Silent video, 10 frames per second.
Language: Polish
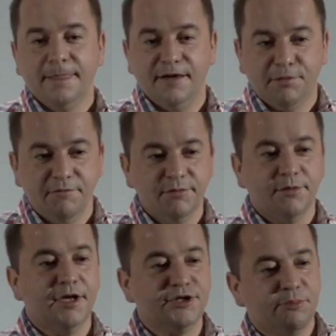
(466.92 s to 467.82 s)
I w pewnym
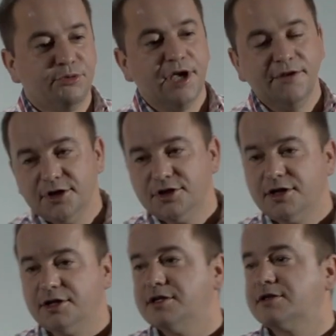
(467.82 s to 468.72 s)
momencie pojawia się
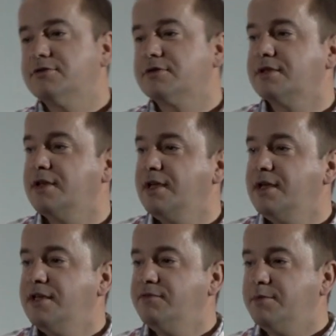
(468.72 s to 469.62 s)
Chrystus.
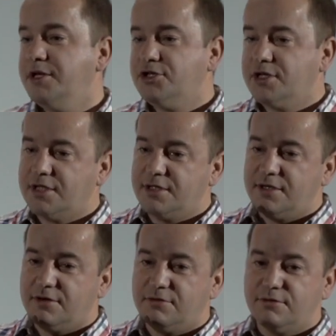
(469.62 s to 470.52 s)
I w momencie,
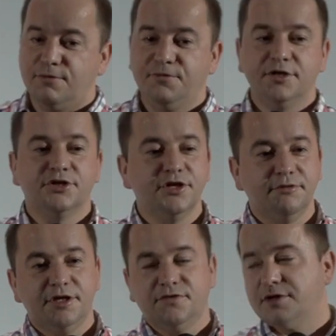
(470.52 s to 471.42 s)
kiedy
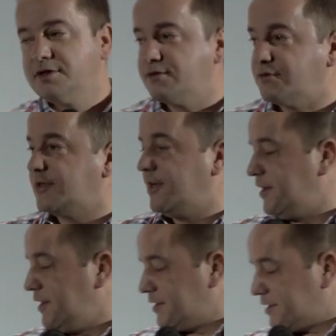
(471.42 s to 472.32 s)
uwierzyłeś w Chrystusa,
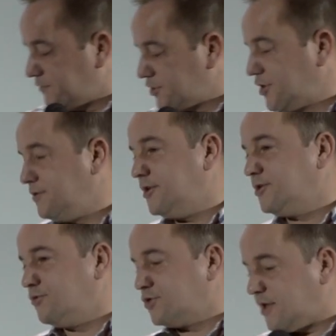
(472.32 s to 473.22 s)

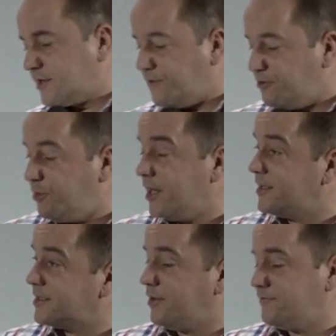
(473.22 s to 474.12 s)
zawierzyłeś Mu, że jest Twoim
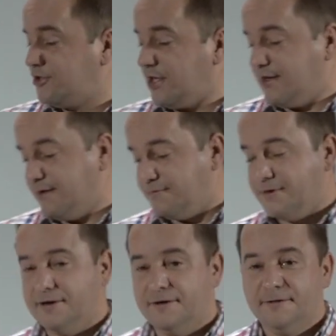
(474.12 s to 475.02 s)
Panem Zbawicielem,
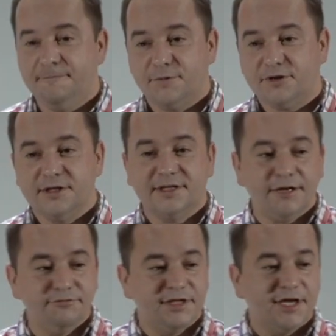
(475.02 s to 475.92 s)
to ten
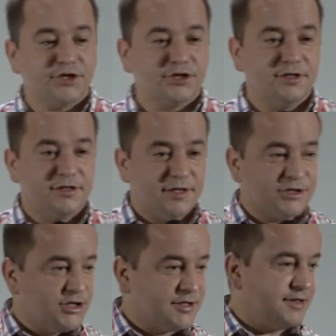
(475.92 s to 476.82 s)
cały zeszyt
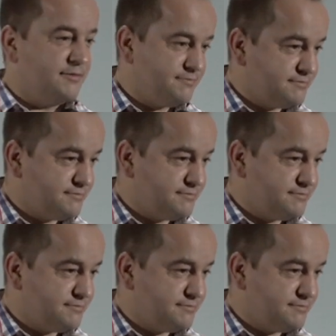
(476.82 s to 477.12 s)
jest czysty.